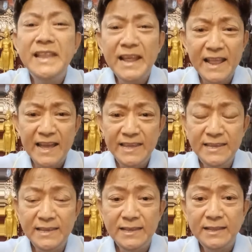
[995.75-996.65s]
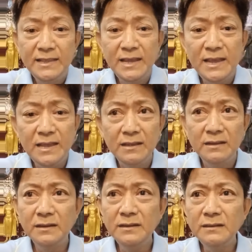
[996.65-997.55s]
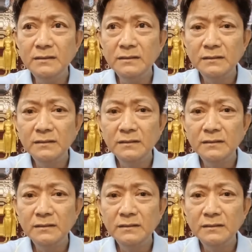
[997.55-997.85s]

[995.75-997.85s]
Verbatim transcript: คิดอะไรนะเออ